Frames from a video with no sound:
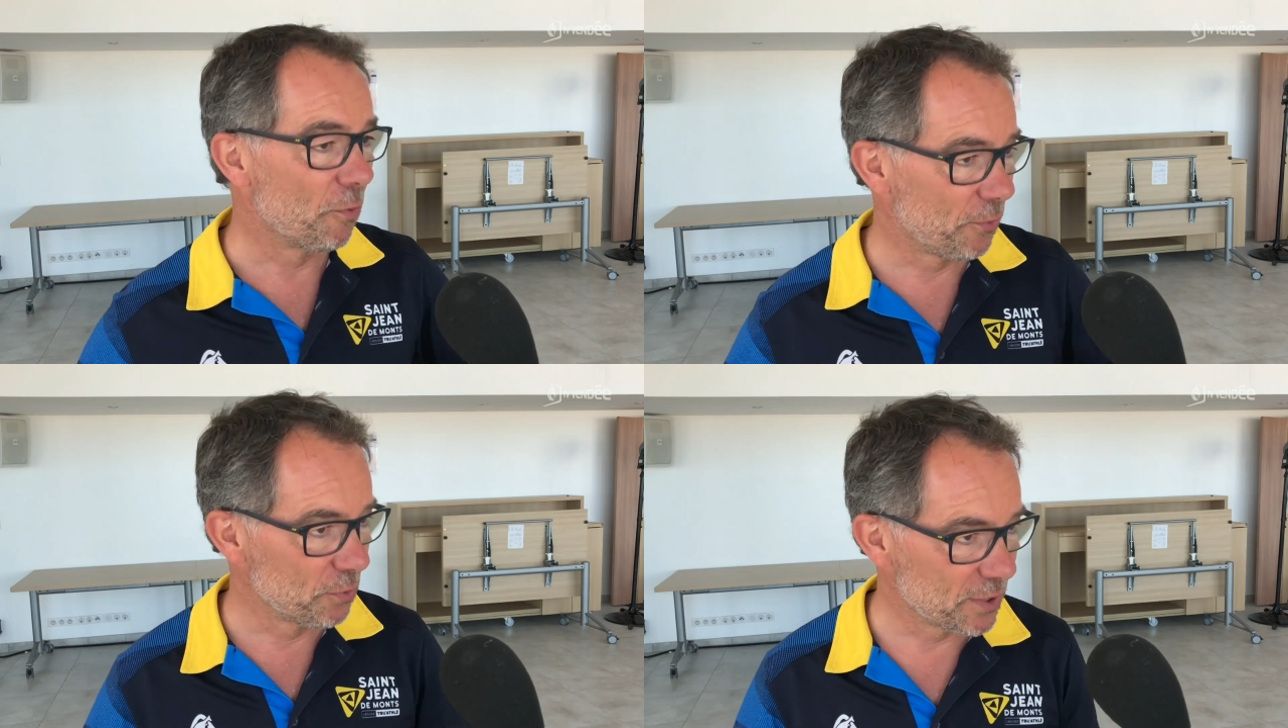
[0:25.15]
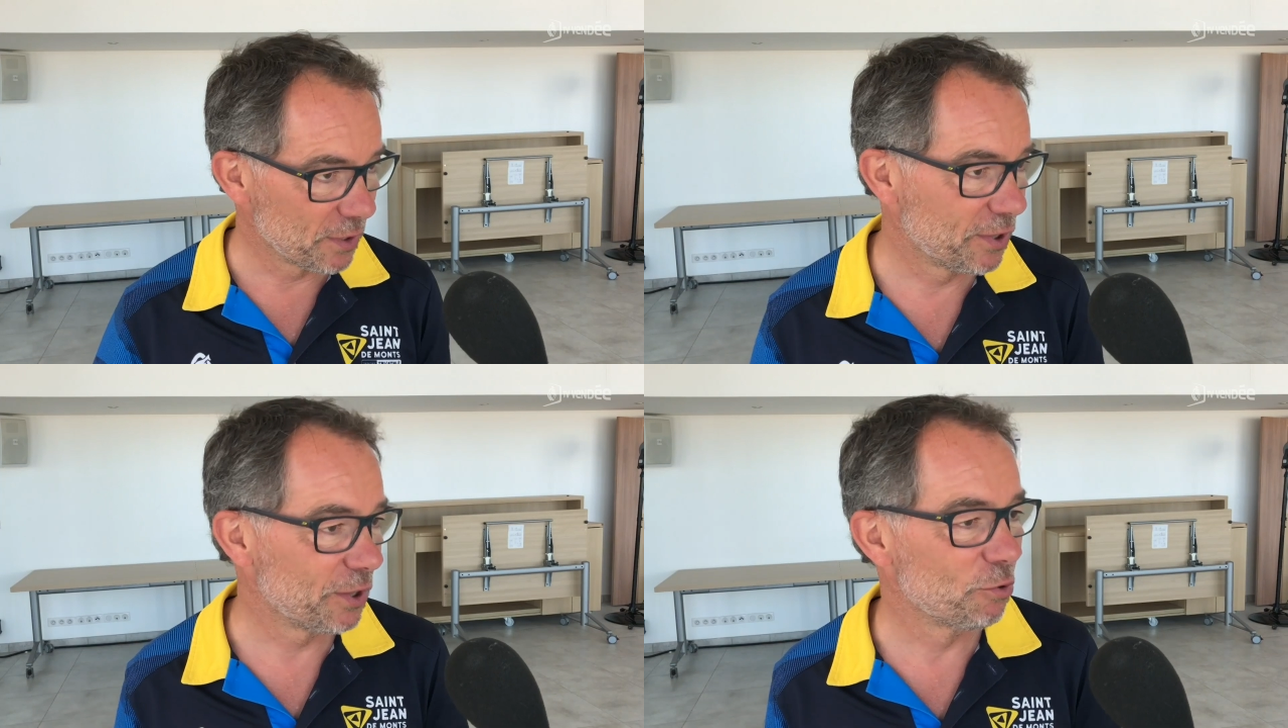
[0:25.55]
On fait
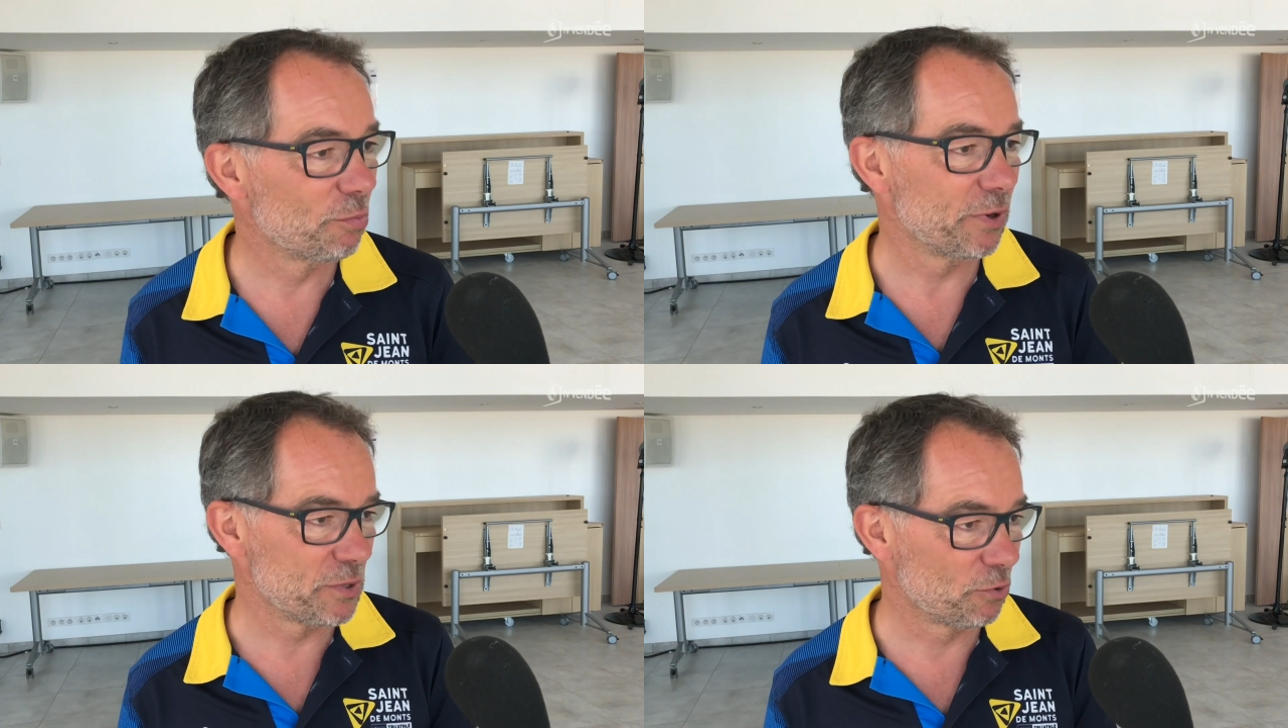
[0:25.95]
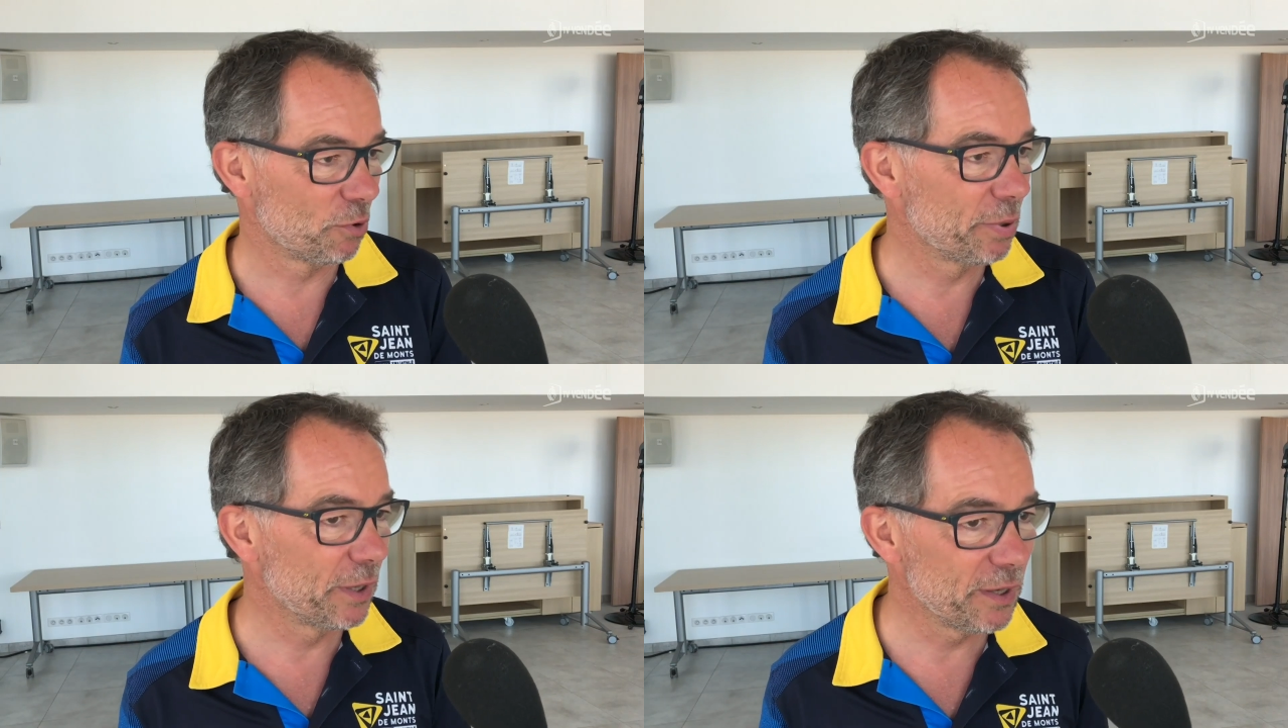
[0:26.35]
aussi un triathlon pour les
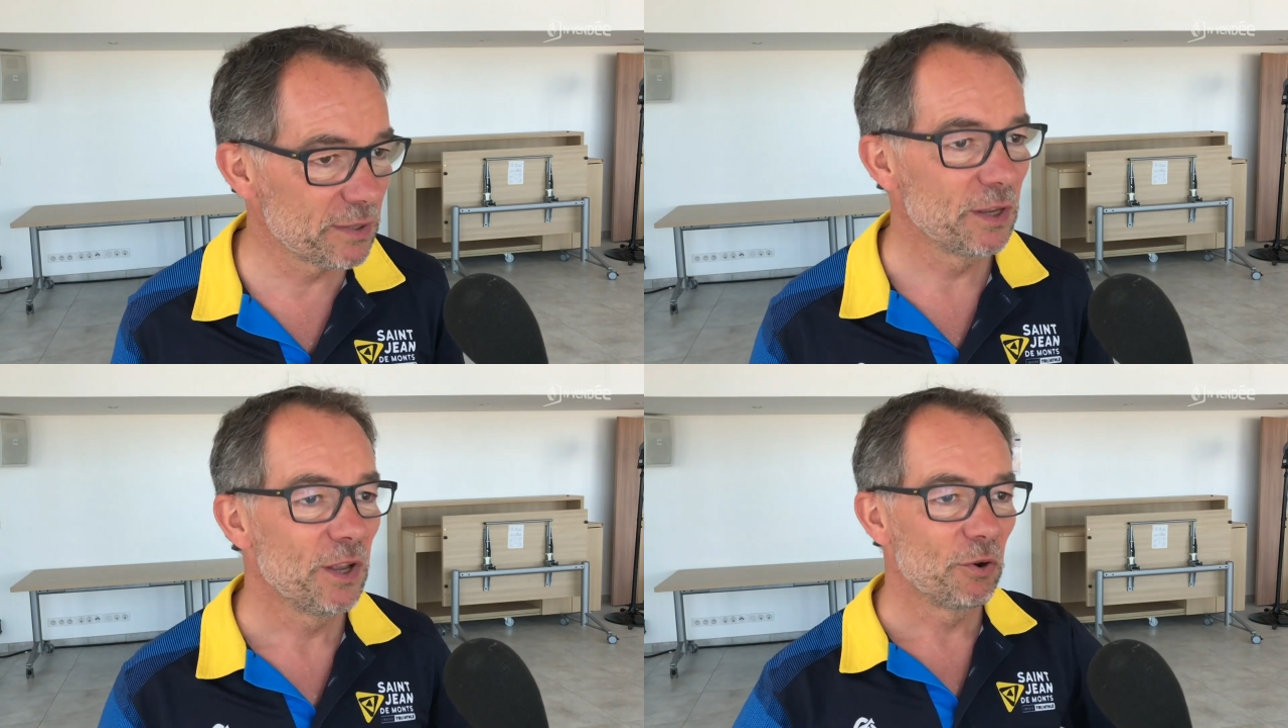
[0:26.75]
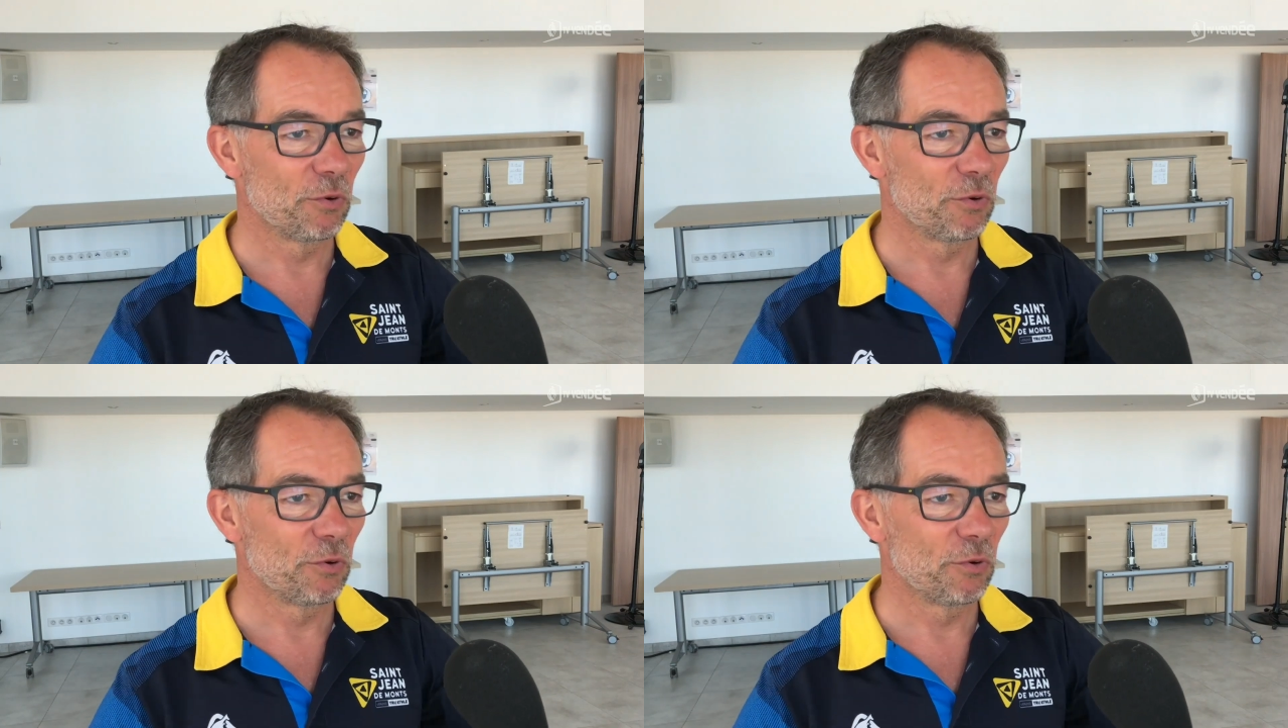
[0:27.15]
entreprises.